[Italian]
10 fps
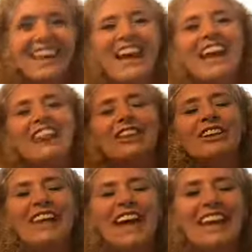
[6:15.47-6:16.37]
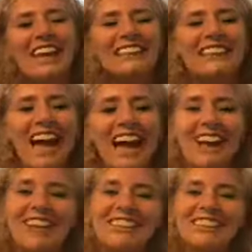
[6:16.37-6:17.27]
Antonella,
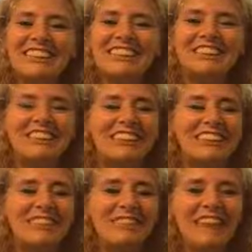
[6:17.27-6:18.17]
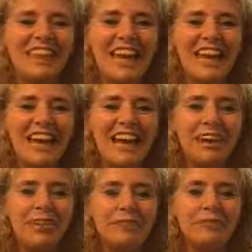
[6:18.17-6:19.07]
ciao, ciao a tutti.
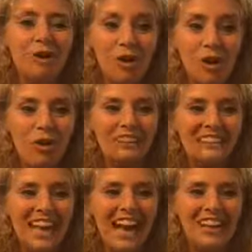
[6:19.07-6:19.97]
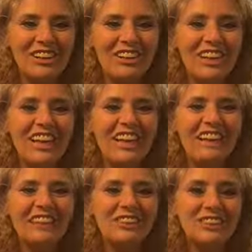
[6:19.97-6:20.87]
Mariella, Flo, ciao.
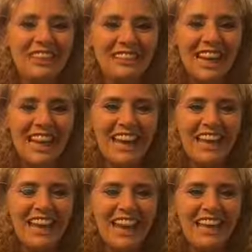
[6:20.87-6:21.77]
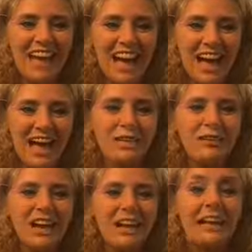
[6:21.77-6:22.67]
Donatella,
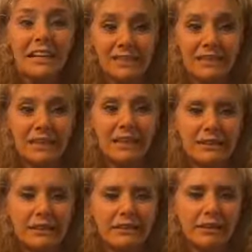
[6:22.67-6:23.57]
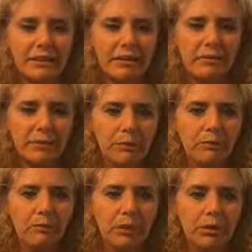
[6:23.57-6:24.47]
Laura, grazie, grazie di avermi
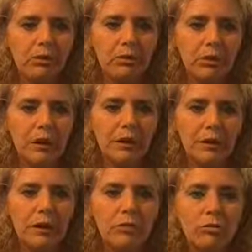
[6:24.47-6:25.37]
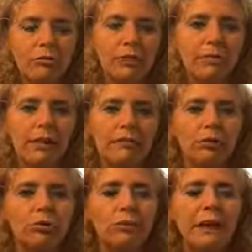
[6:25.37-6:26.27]
appunto dato la, la conferma che va
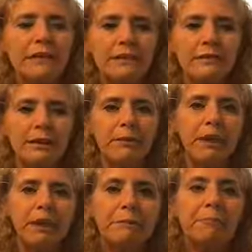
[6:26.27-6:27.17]
tutto bene, si vede bene.